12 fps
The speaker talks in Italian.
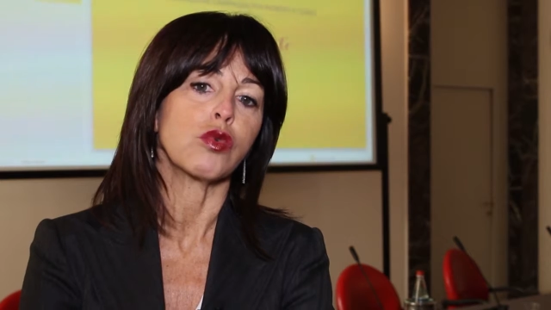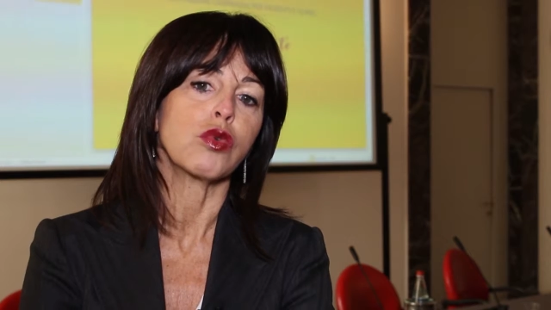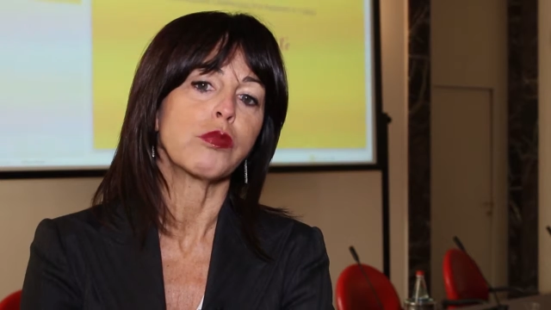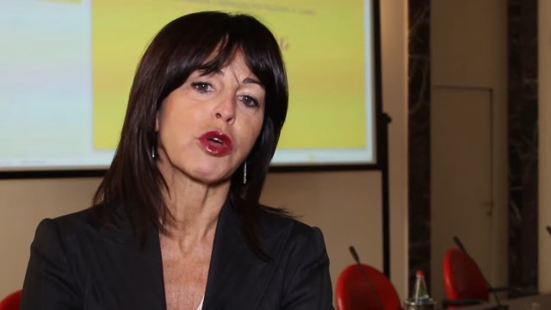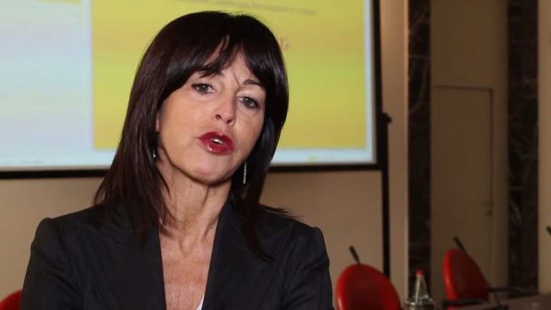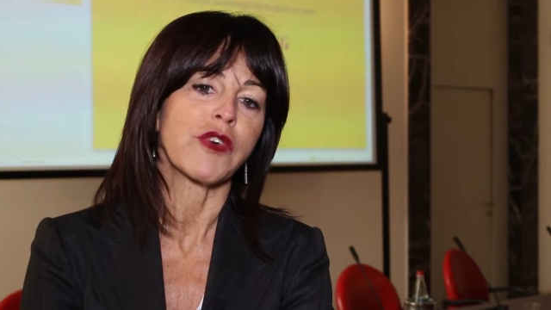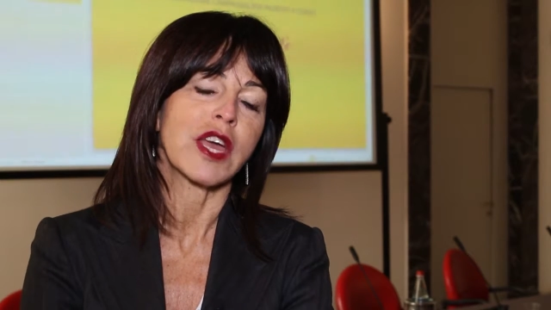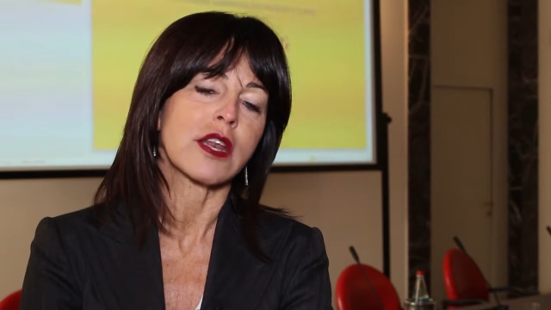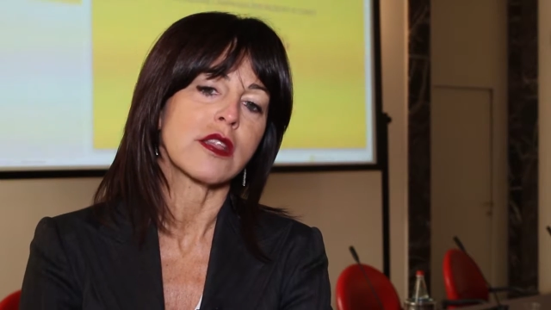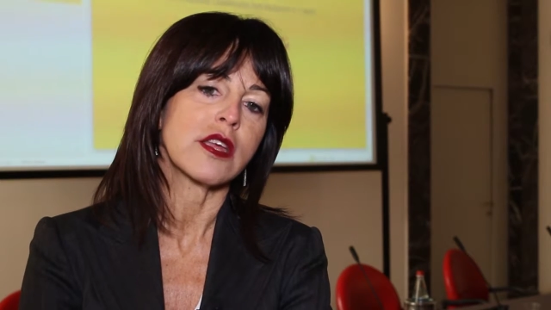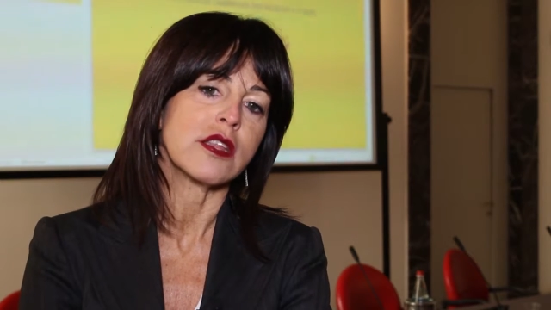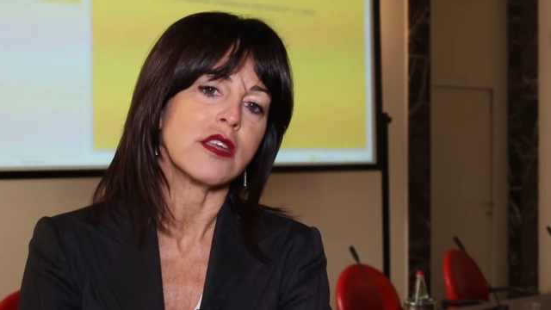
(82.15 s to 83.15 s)
ad un numero
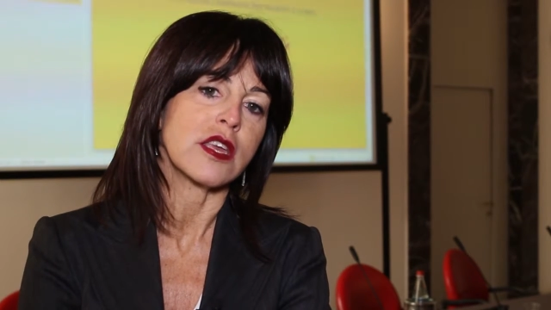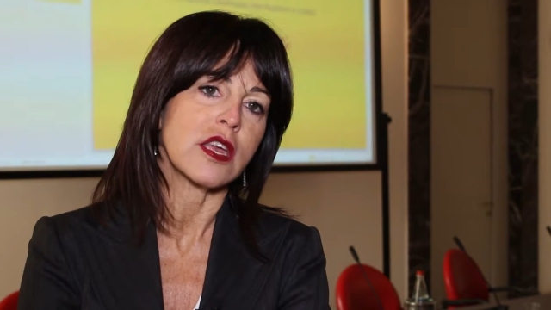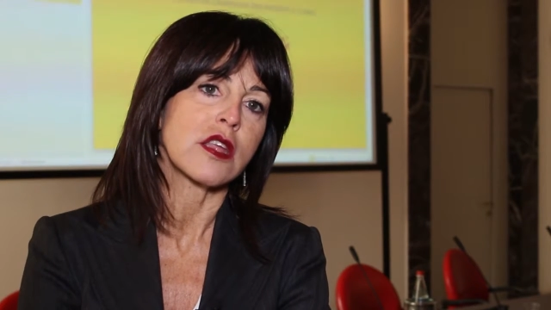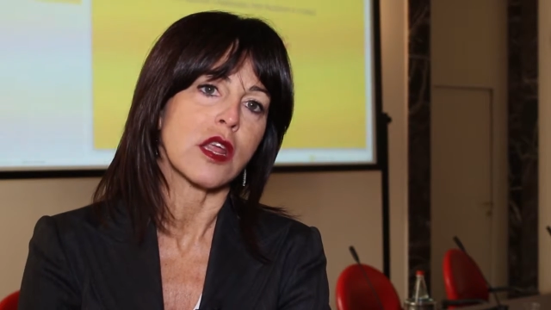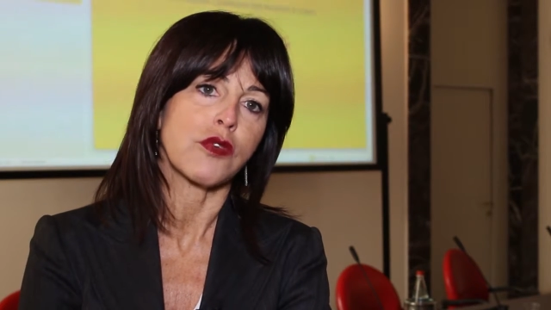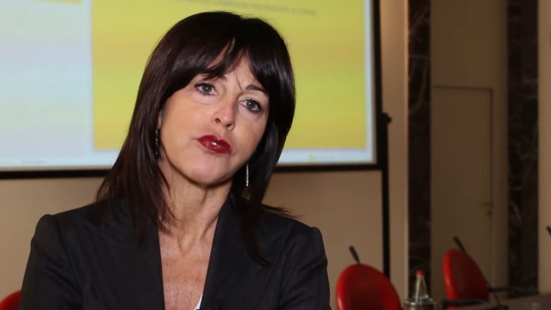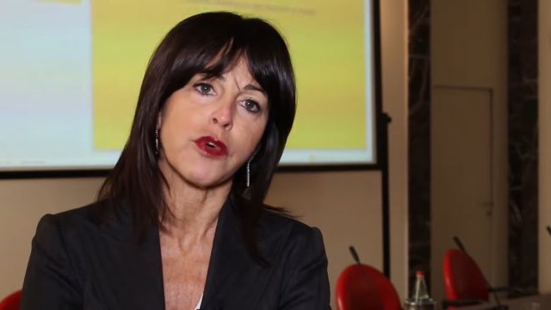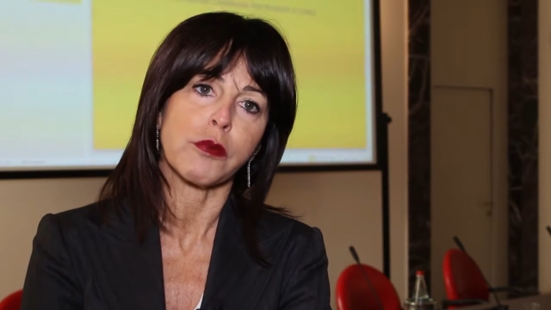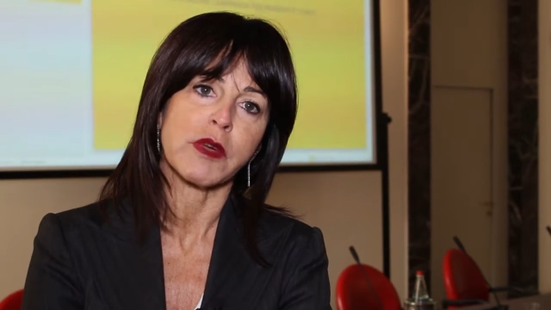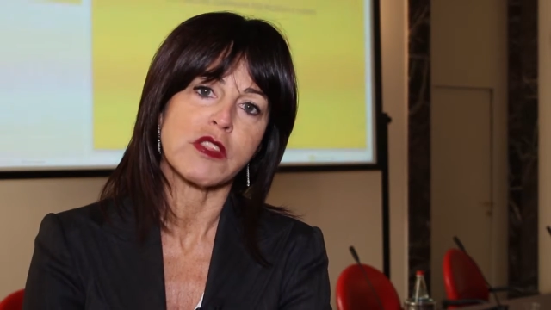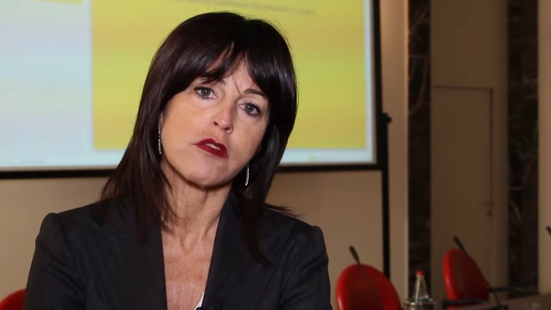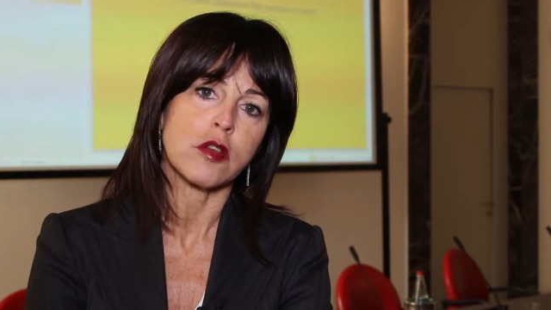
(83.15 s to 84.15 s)
verde e di chiedere
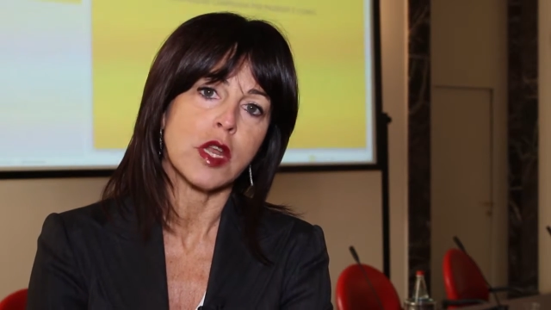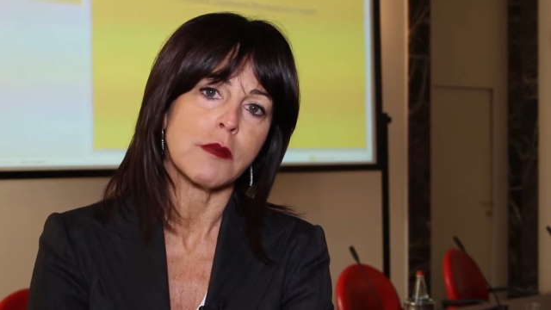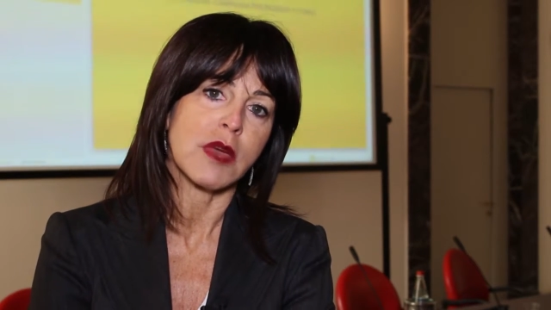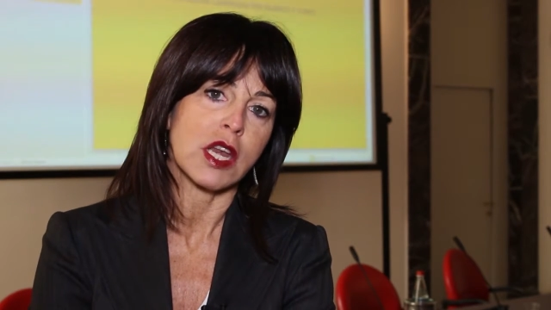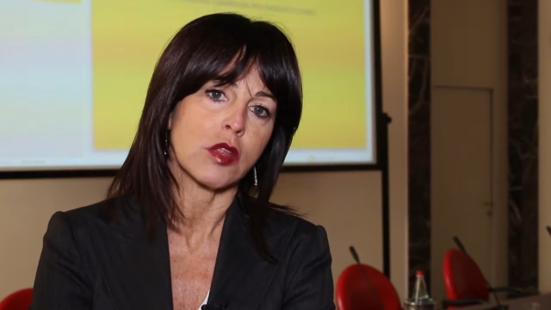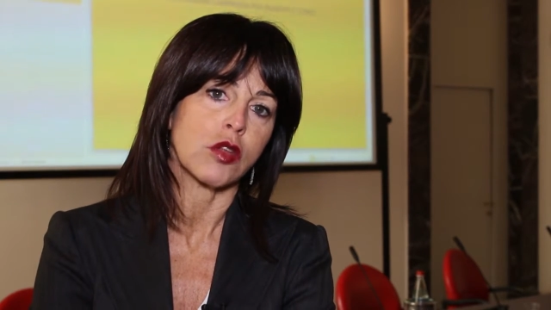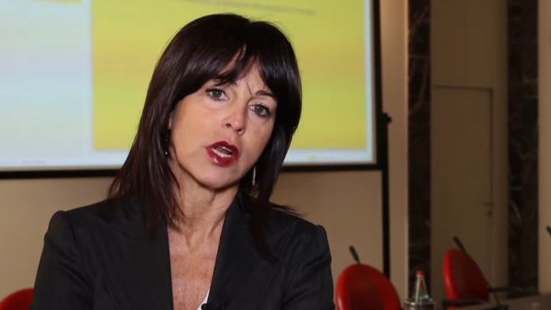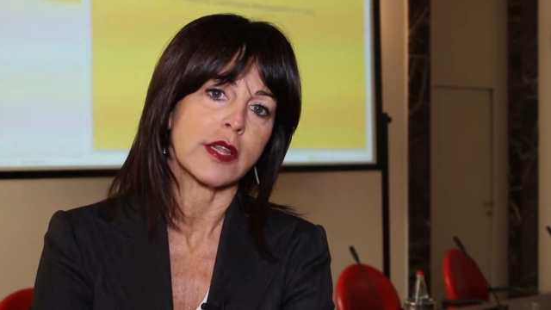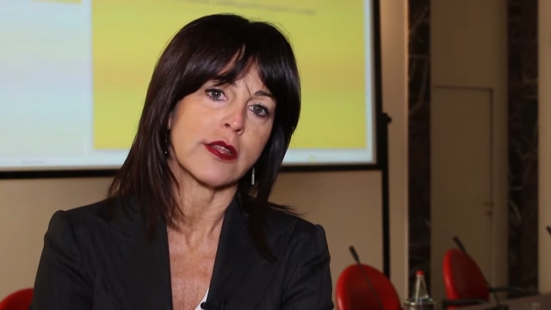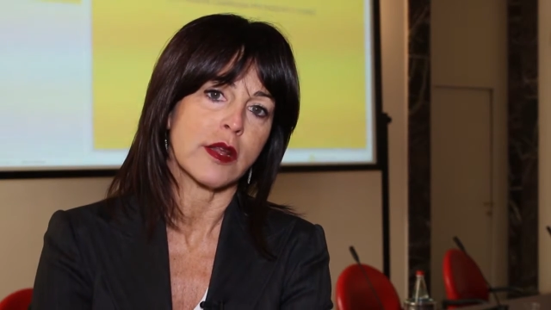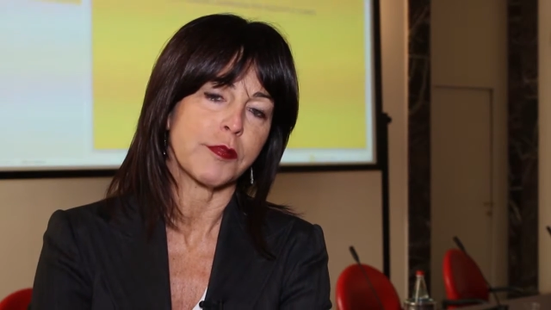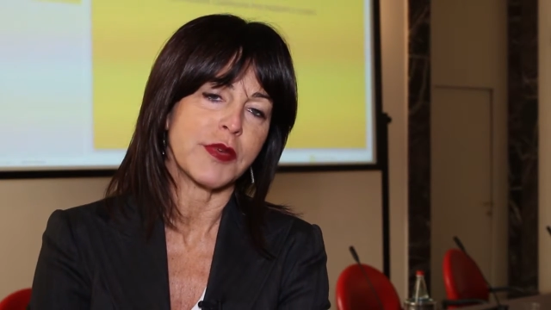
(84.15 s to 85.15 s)
informazioni in merito
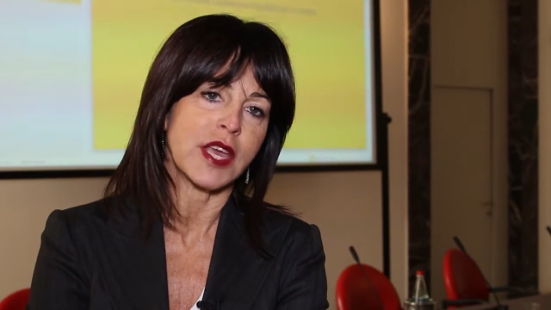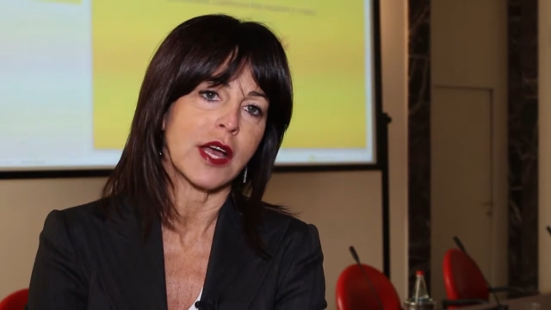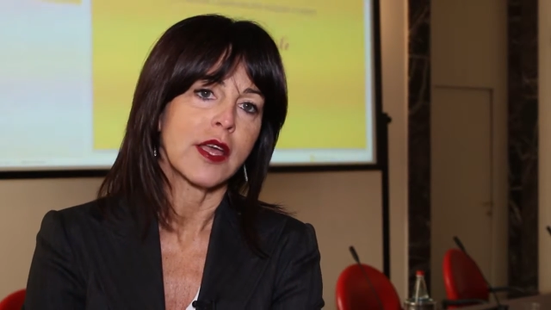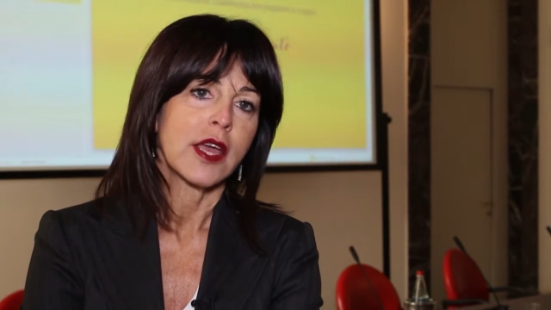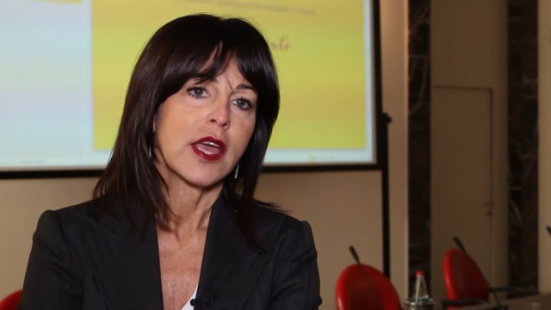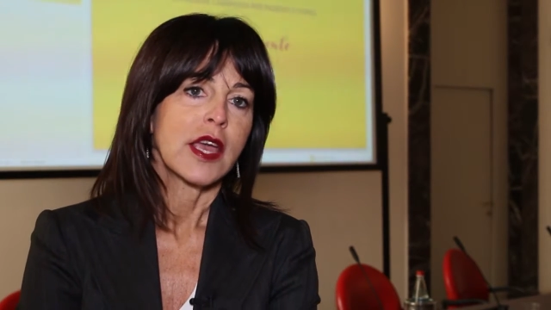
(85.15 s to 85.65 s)
alla terapia